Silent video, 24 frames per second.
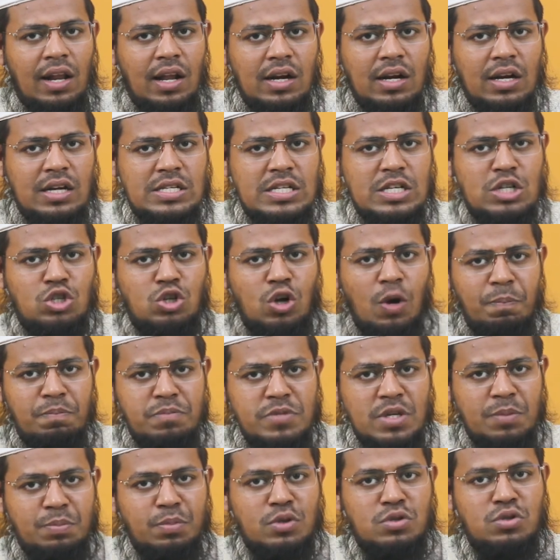আল্লাহর কাছে
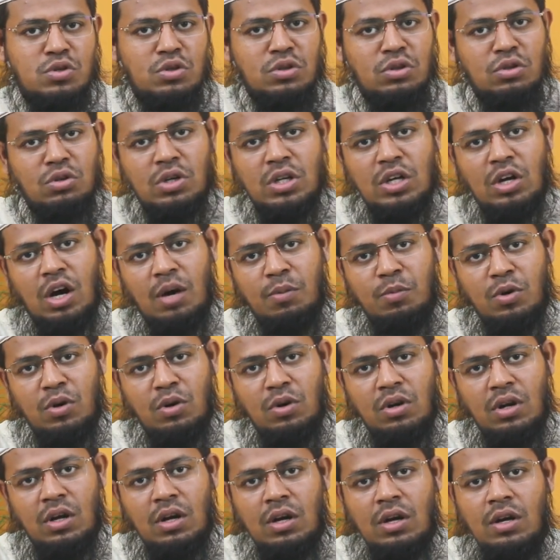সবচেয়ে পছন্দনীয় আমল
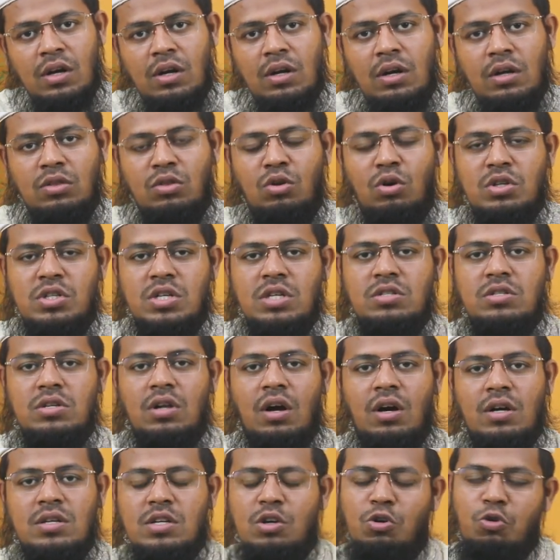দশে জিল
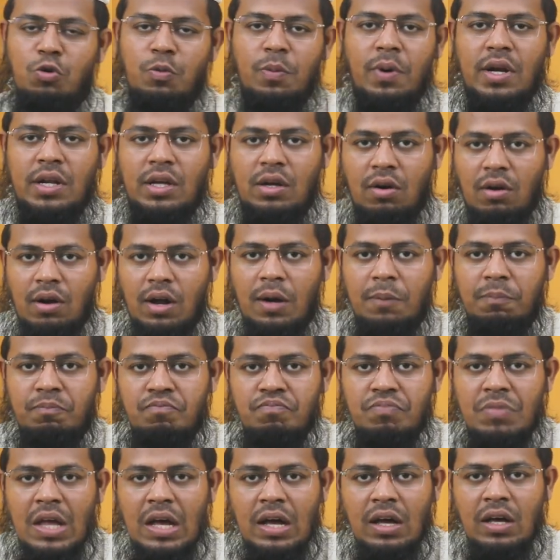হজে কুরবানি করা
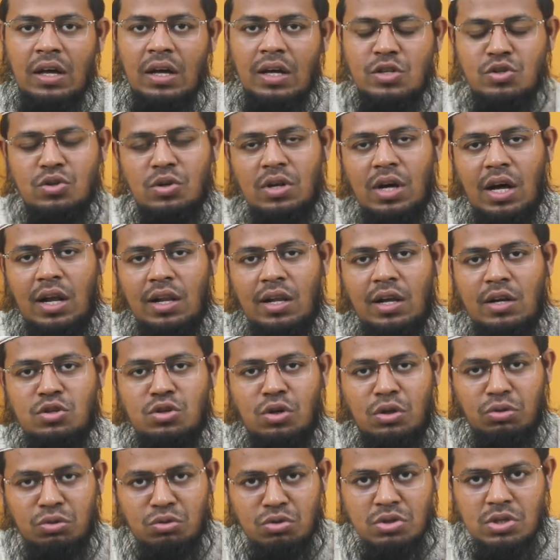এজন্য আল্লাহর
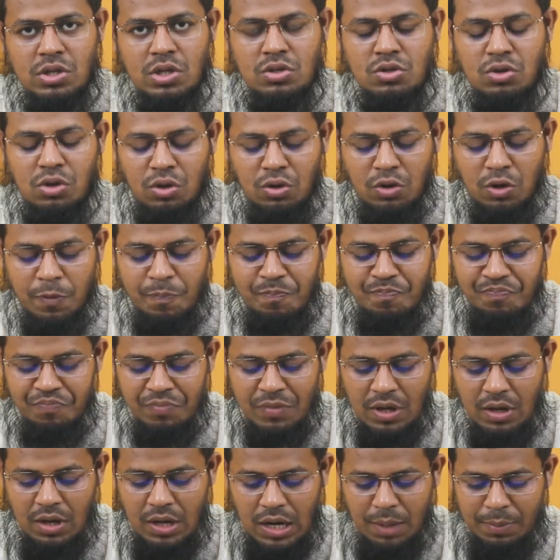সন্তুষ্টির জন্য
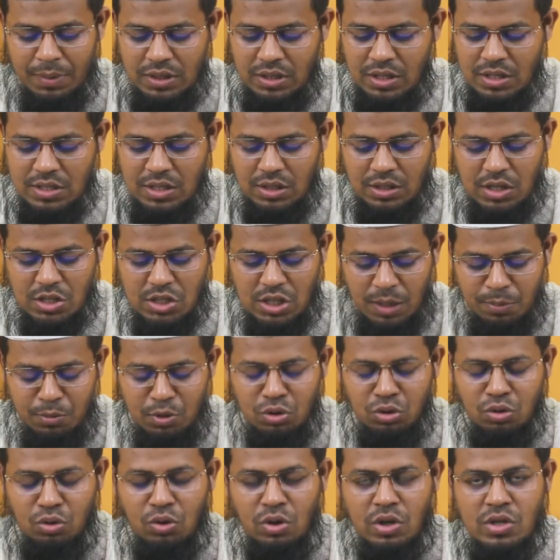আমাদের যাদের
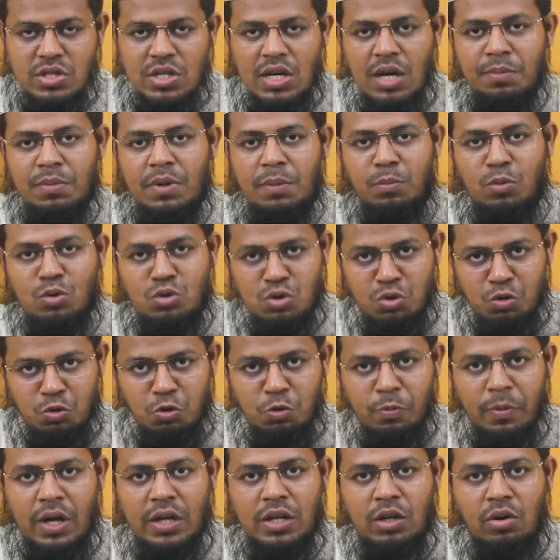সামর্থ্য রয়েছে আমরা পশু
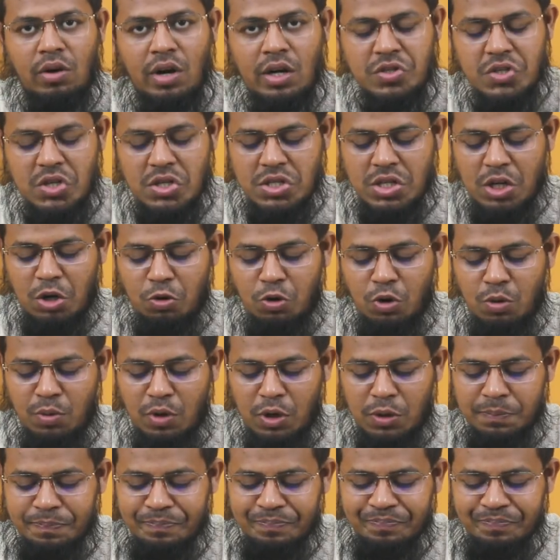কুরবানি করার চেষ্টা করব